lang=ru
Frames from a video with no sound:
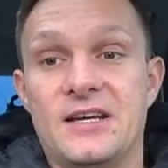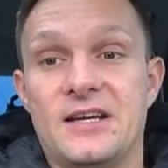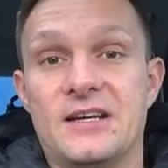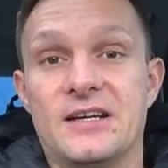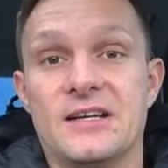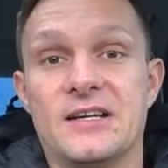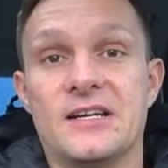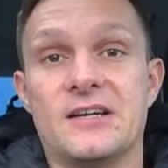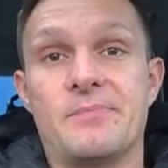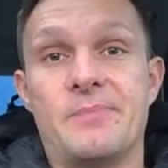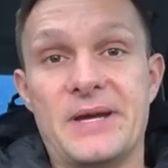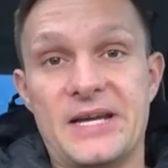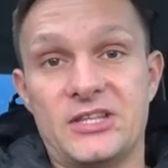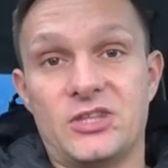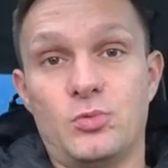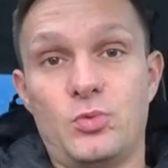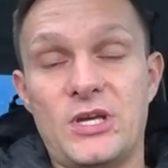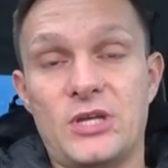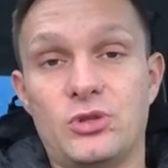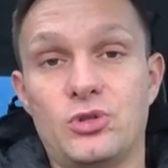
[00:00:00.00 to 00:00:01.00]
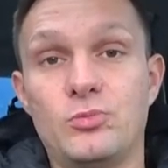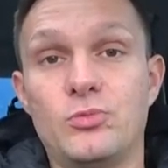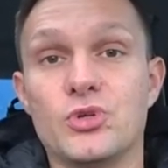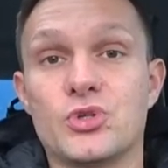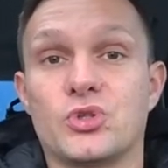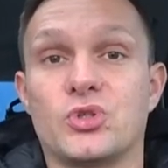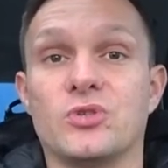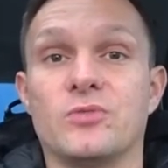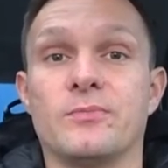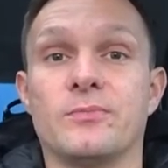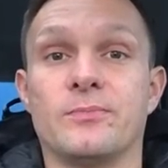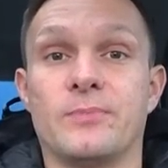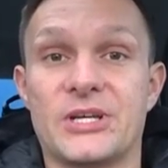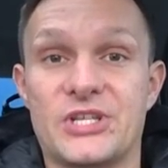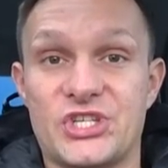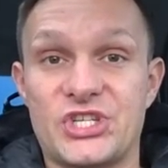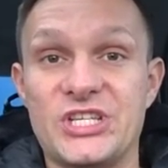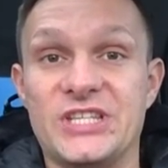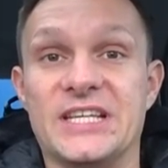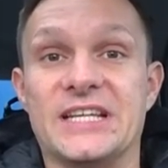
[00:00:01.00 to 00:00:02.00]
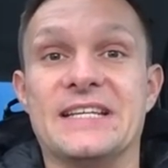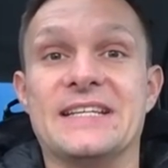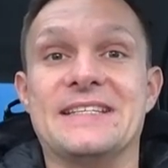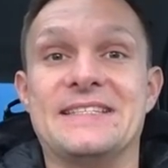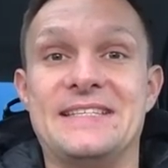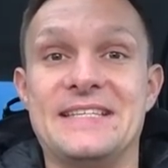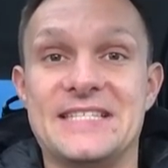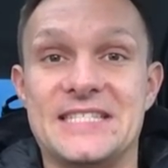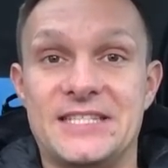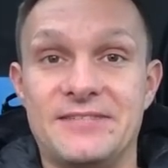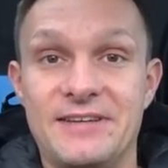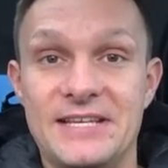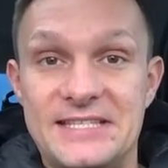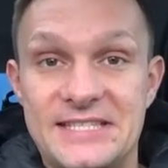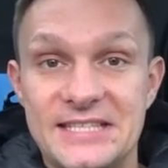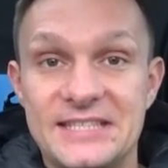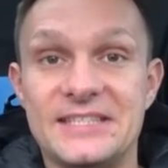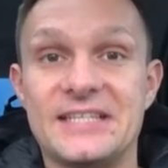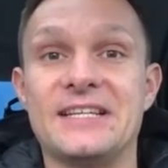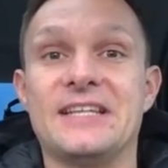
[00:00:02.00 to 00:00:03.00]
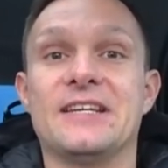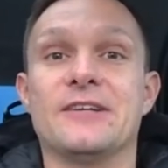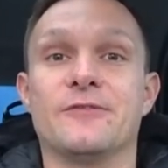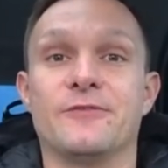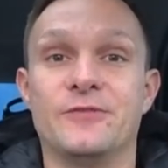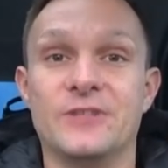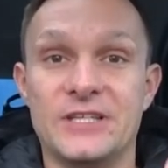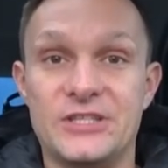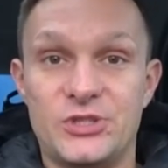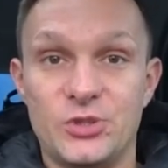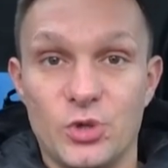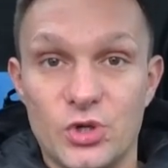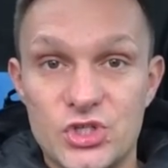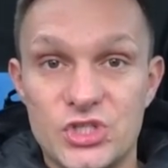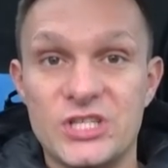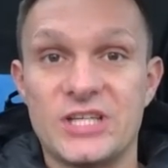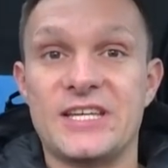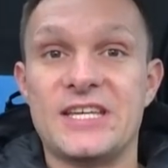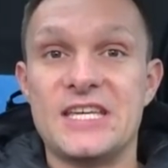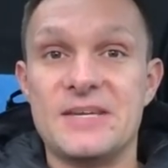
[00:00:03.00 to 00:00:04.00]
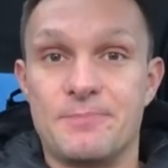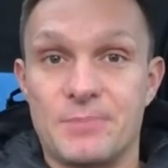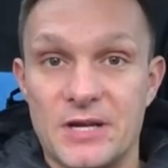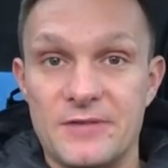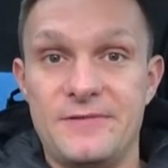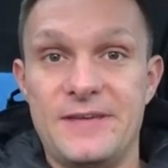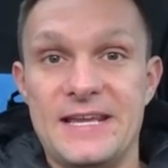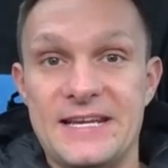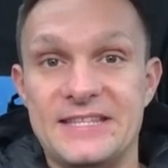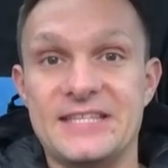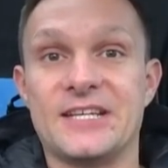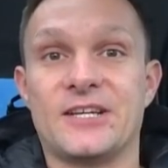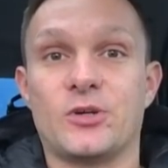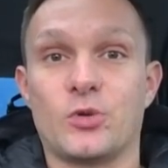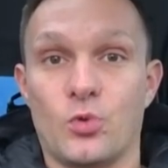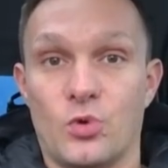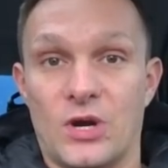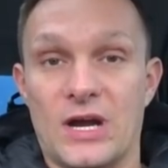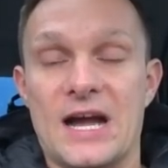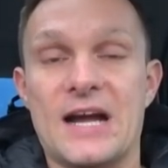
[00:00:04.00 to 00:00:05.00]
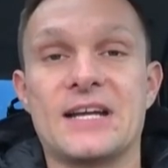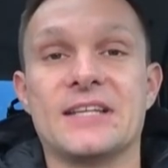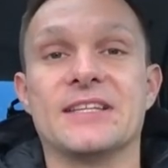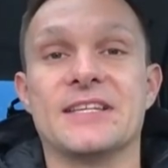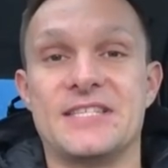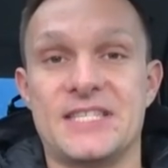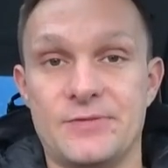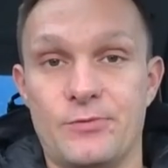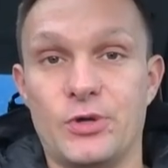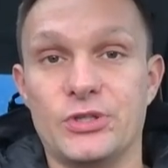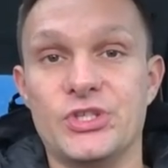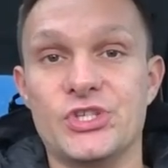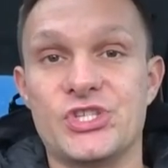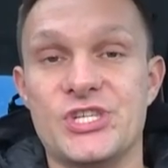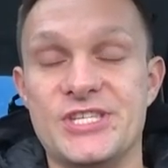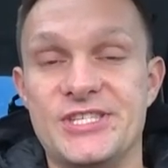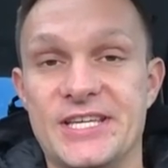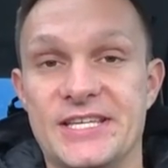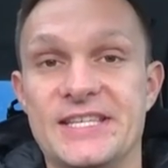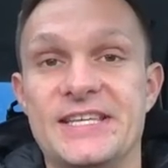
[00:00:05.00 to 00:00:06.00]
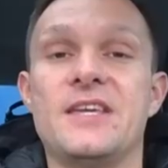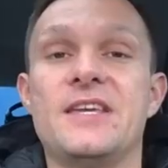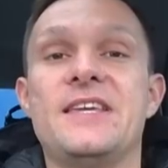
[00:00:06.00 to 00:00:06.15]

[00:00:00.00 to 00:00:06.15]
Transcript: Э, поэтому я думаю, что машина действительно в надежных и проверенных руках на сегодняшний день.